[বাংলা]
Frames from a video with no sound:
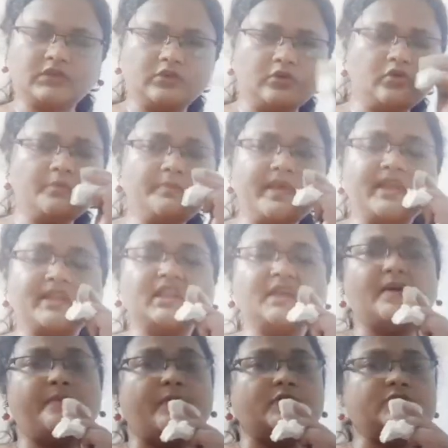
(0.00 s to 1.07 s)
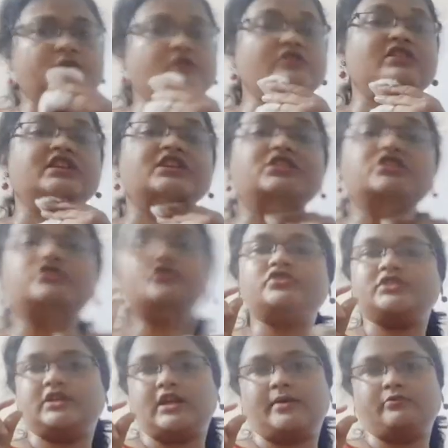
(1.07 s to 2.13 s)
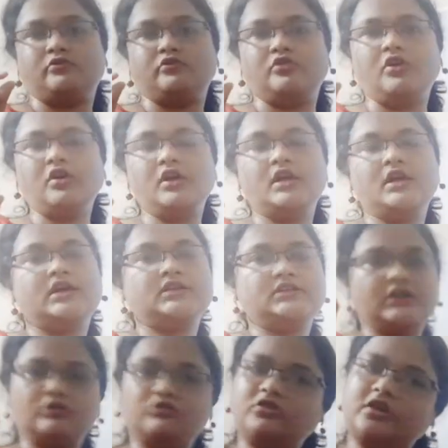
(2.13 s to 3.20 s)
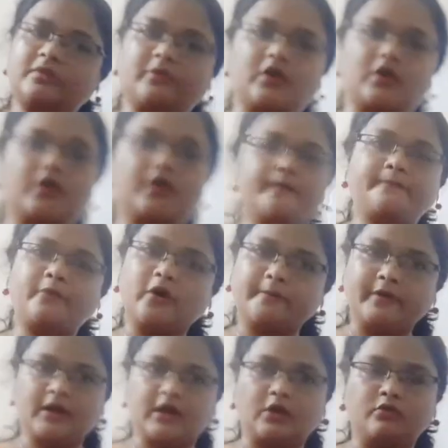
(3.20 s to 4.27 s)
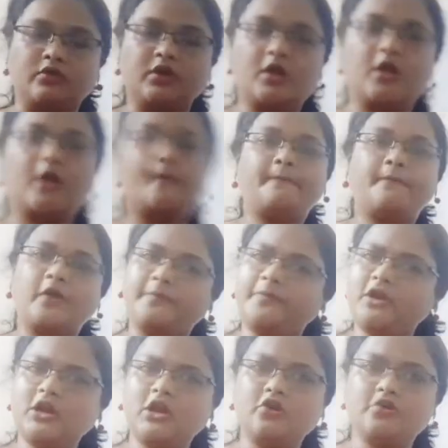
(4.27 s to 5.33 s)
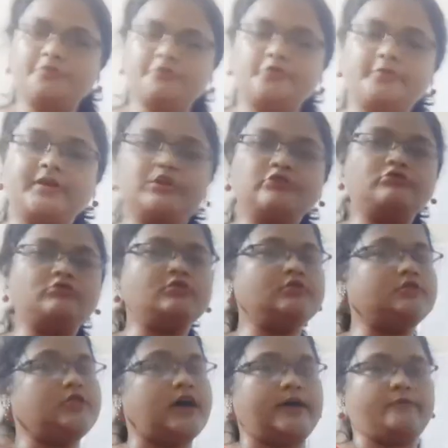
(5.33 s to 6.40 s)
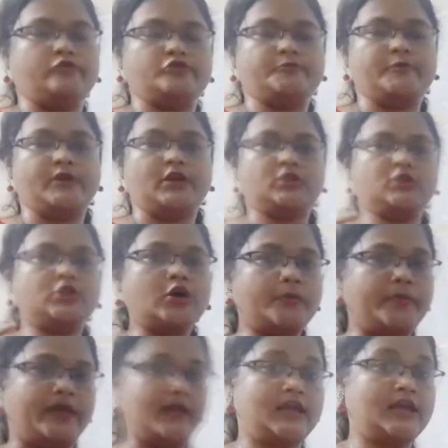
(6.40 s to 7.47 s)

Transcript: কোনো ব্যক্তি বা বস্তুর নির্দিষ্ট যে নামগুলো সেগুলোকে বলা হয় প্রপার নাউন প্রপার নাউনের পূর্বে কিন্তু দা বসবে না তবে